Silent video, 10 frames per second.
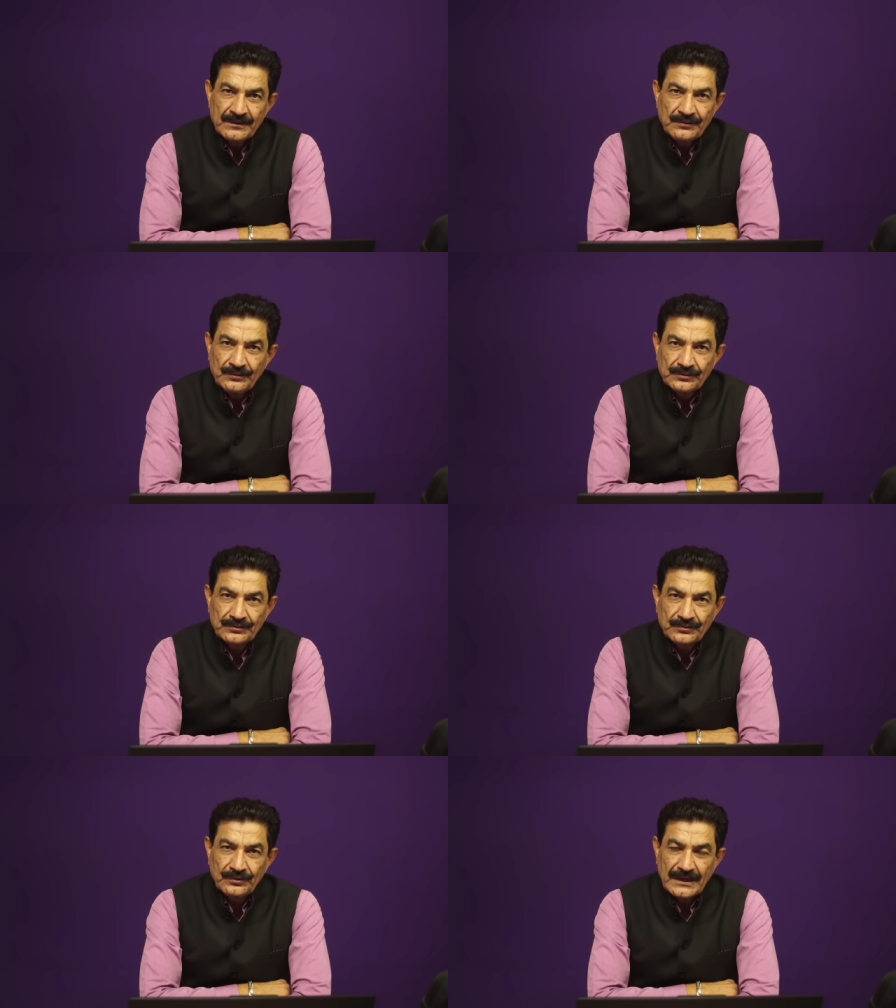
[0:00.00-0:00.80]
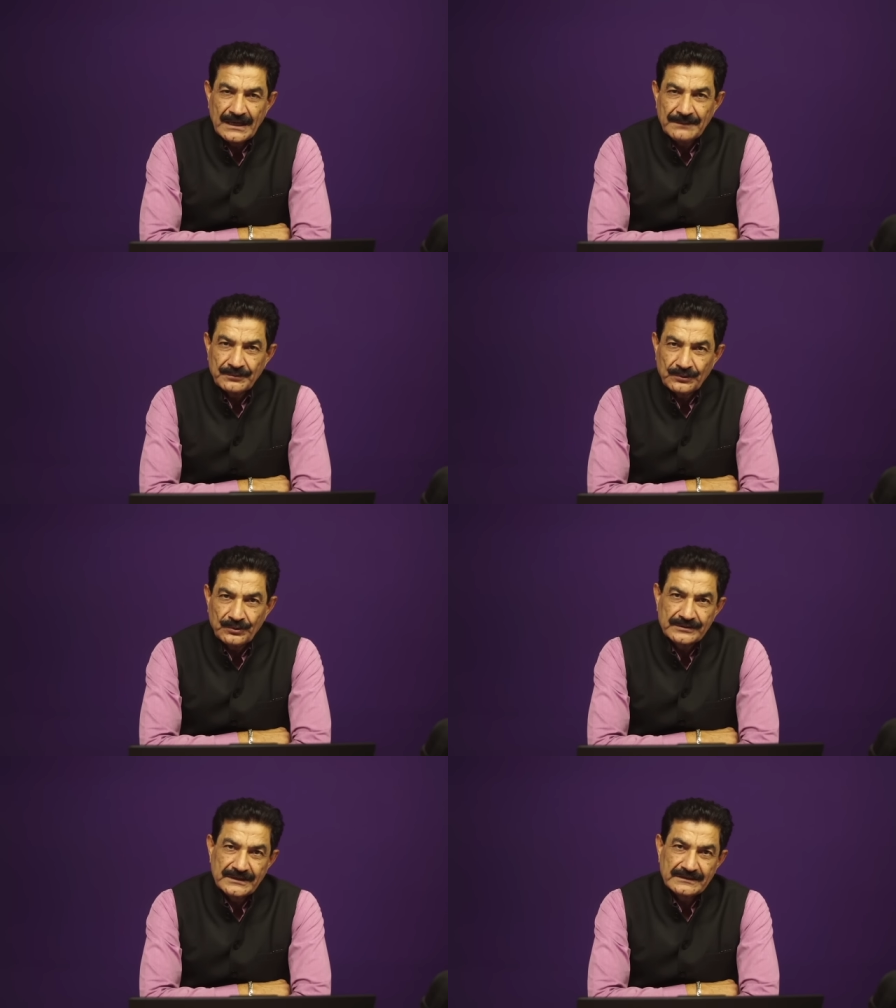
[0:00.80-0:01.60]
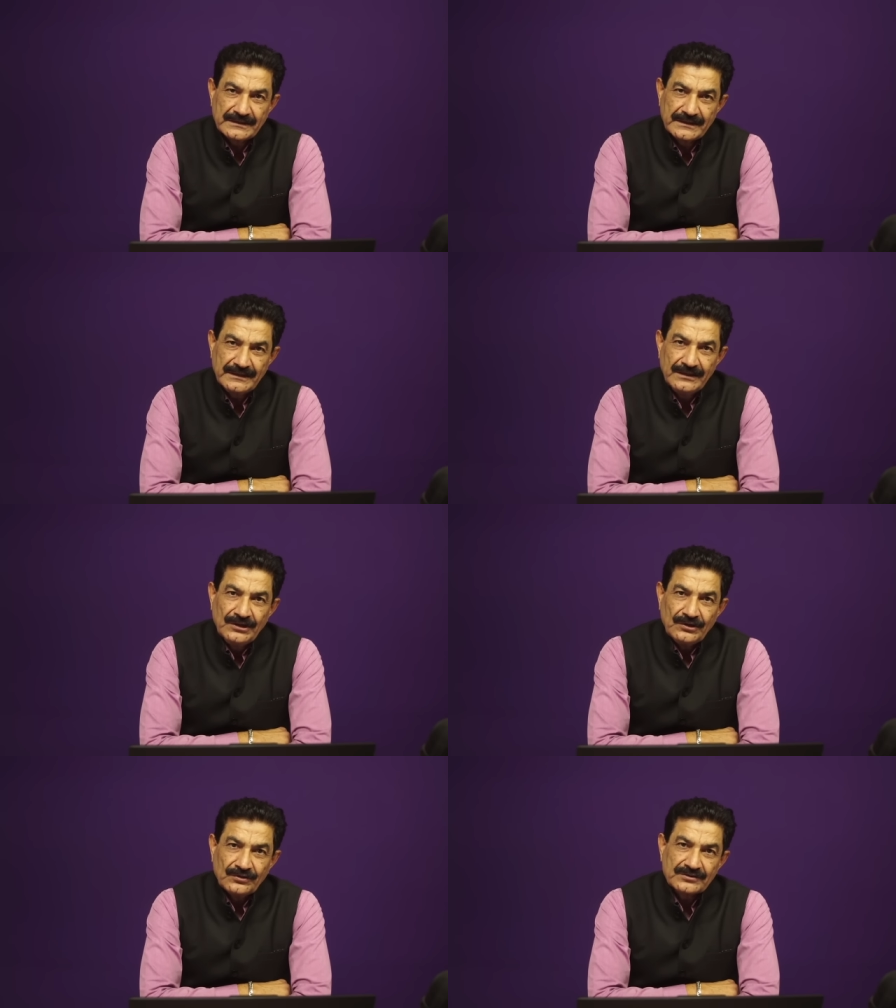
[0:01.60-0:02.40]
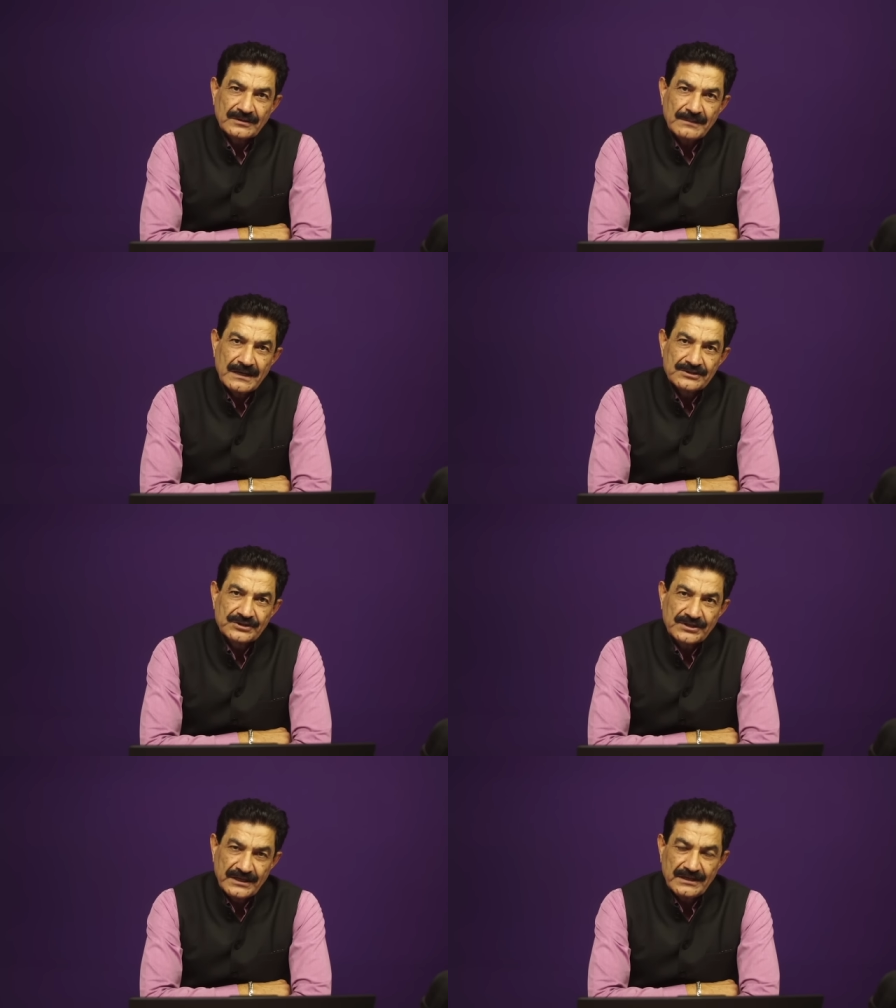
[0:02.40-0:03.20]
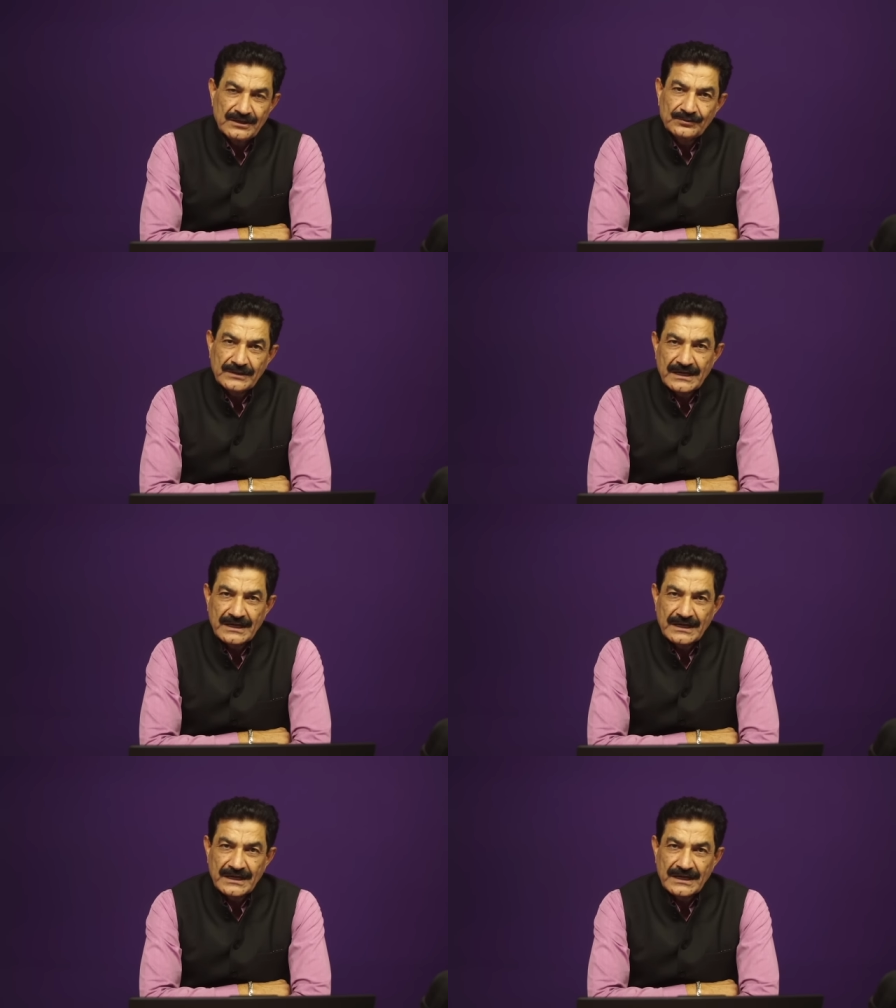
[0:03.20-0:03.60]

उसको आप रोक देते हैं और समाज के अनुसार